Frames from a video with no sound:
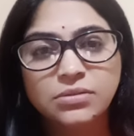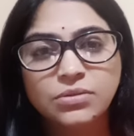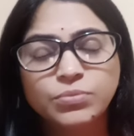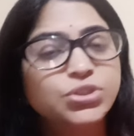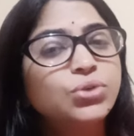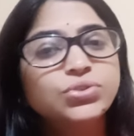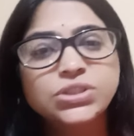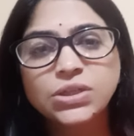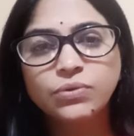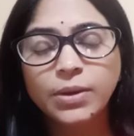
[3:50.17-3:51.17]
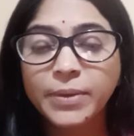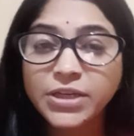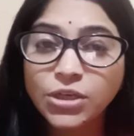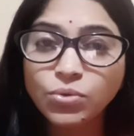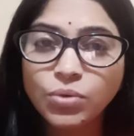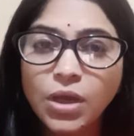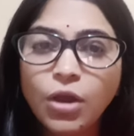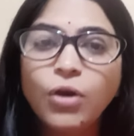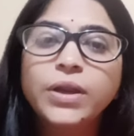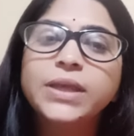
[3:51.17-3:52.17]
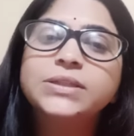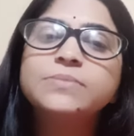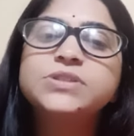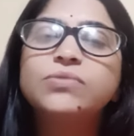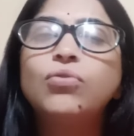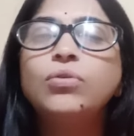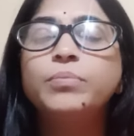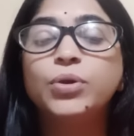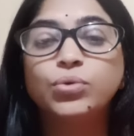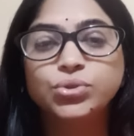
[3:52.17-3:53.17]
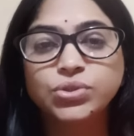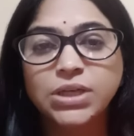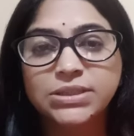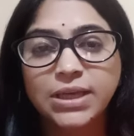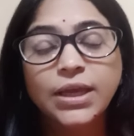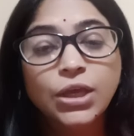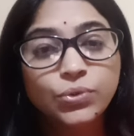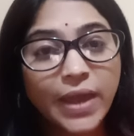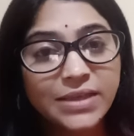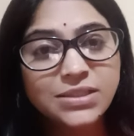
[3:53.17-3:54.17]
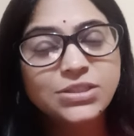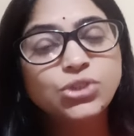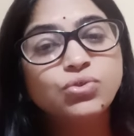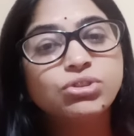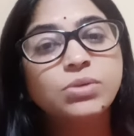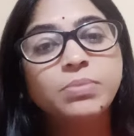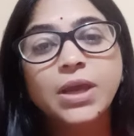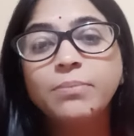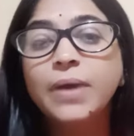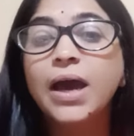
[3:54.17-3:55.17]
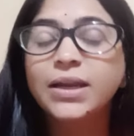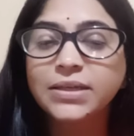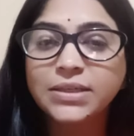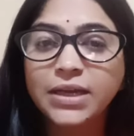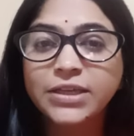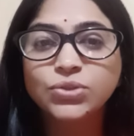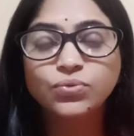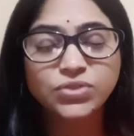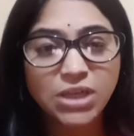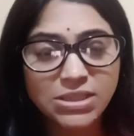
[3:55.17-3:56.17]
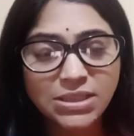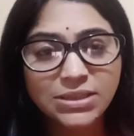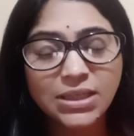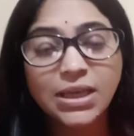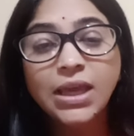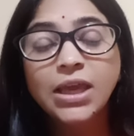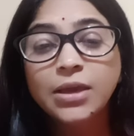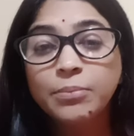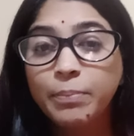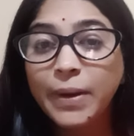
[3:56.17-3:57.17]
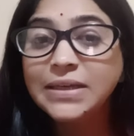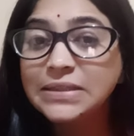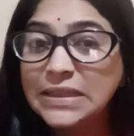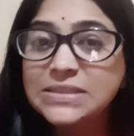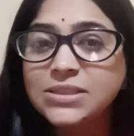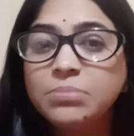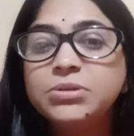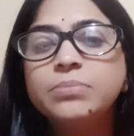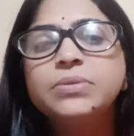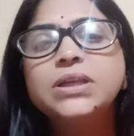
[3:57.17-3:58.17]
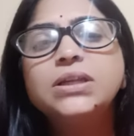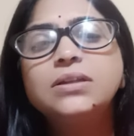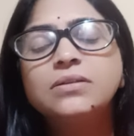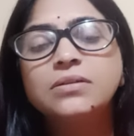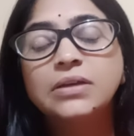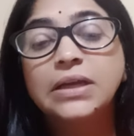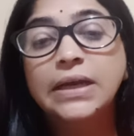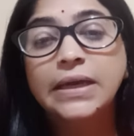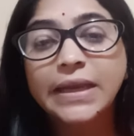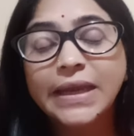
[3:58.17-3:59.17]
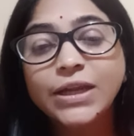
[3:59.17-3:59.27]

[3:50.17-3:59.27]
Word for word: मुझे कुछ नहीं हुआ मैं ठीक हूँ और एकदम से वो बेहोश हो जाता है तो ऐसे सिचुएशन में हम आर्निका के थ्रू जा सकते हैं बट दिस सिम्टम नीड ग्रेट